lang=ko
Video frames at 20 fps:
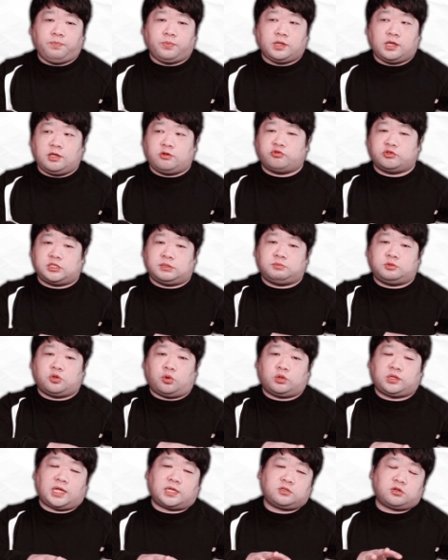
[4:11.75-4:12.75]
이
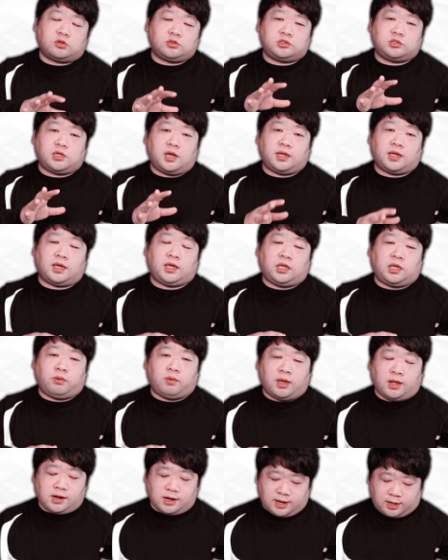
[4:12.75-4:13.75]
중심적으로 딴 선수들에게
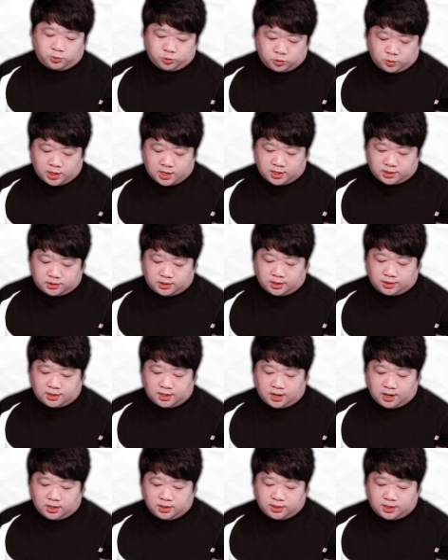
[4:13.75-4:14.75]
기회를 줘야
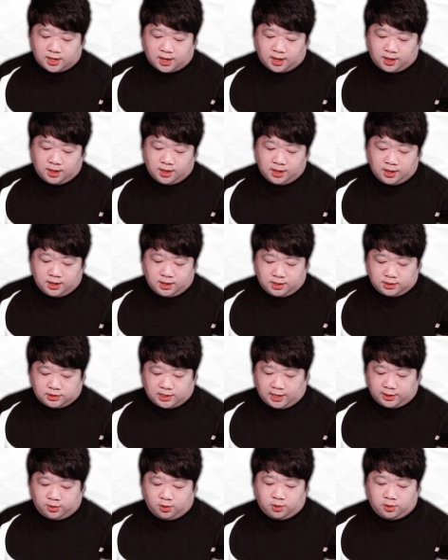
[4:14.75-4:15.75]
된다라는 게
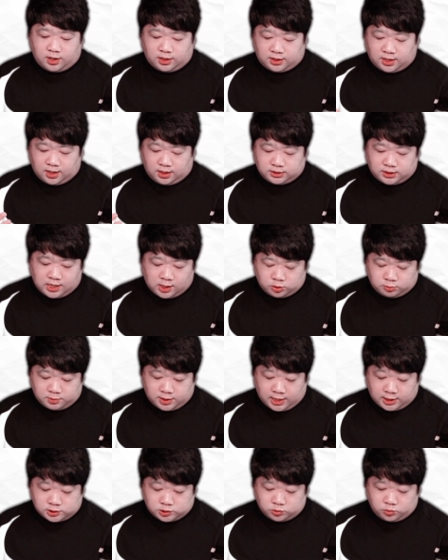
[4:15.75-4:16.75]
당연하다는 생각을 좀
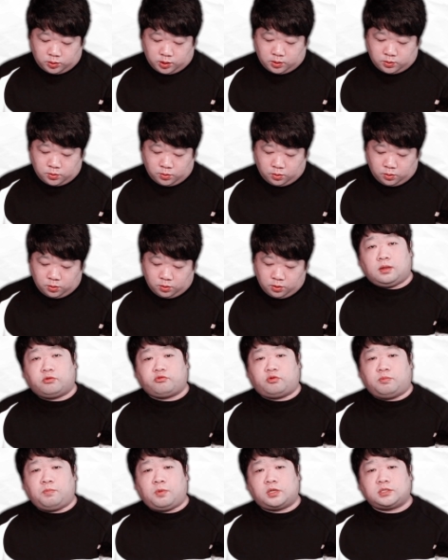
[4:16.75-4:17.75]
가지고 있고
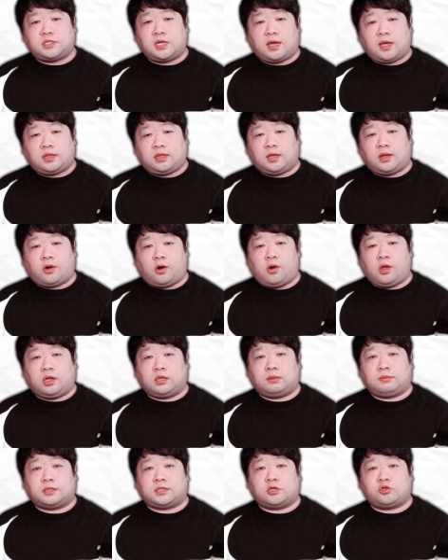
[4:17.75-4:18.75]
군면제 혜택이 걸렸기
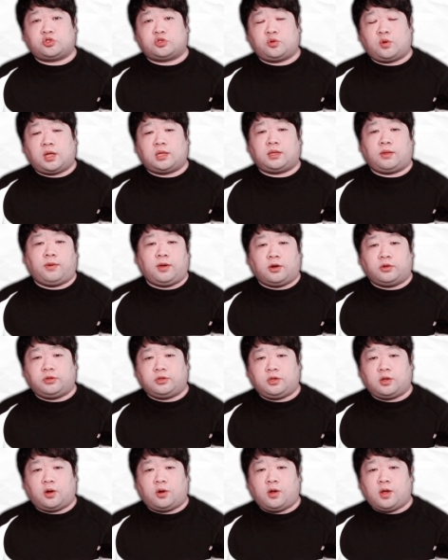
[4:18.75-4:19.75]
때문에 상당히 중요한
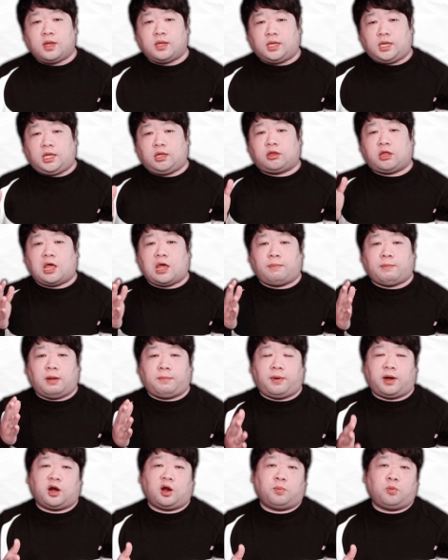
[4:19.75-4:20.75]
대회거든요. 이
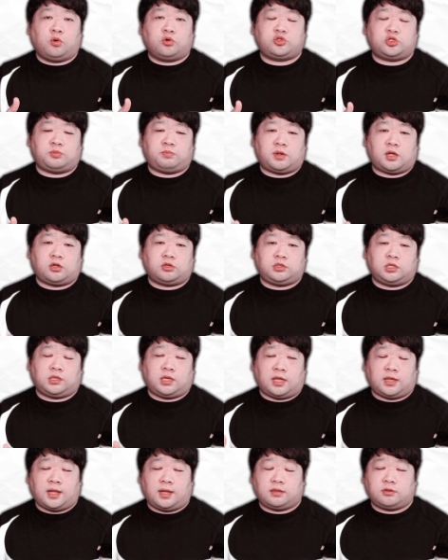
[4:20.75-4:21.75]
대회만 바라보고 준비한 선수들이,
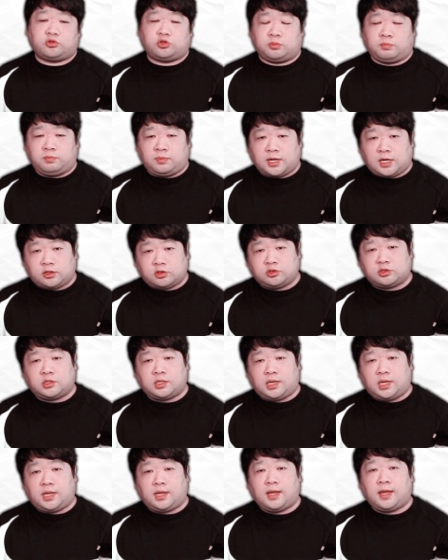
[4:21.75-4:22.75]
대다, 준비한
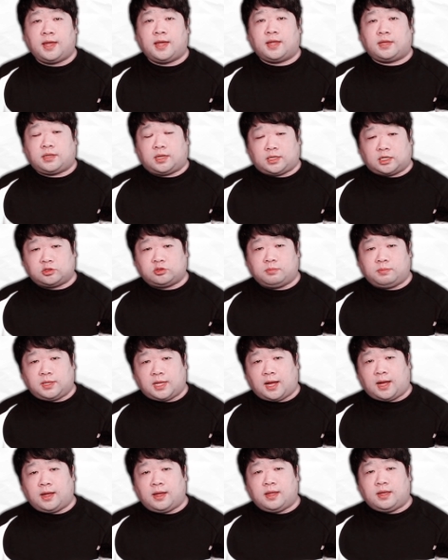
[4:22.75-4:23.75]
선수들이
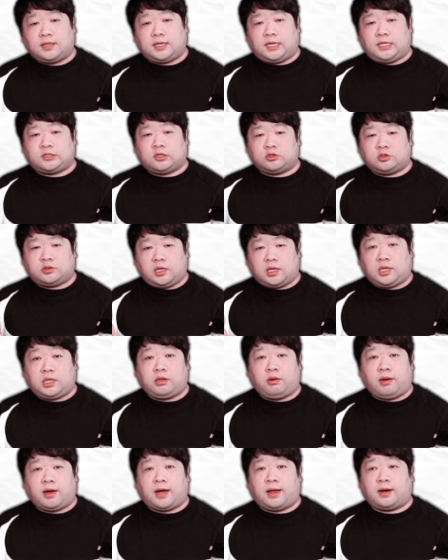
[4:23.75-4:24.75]
대다수입니다. 그러니까 이선수의
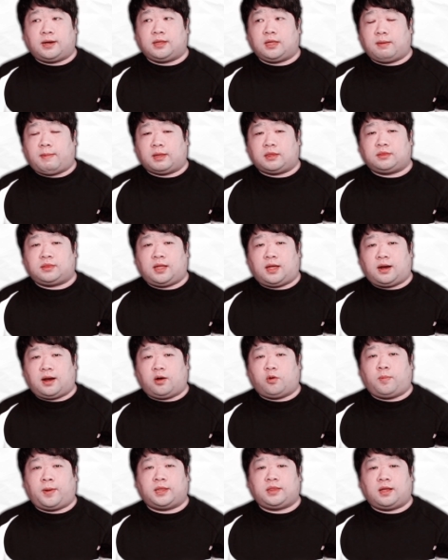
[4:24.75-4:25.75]
기회가 가는 게
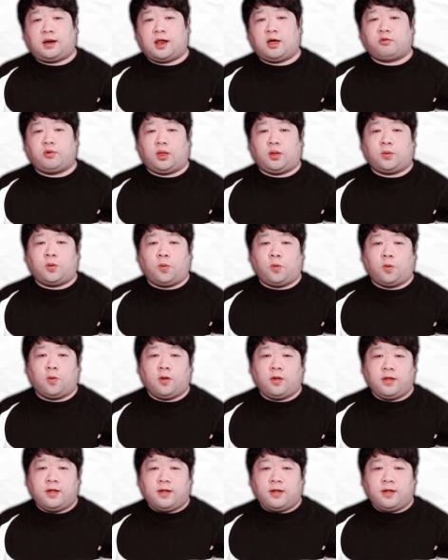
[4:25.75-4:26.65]
맞다라고 판단을 하고 있고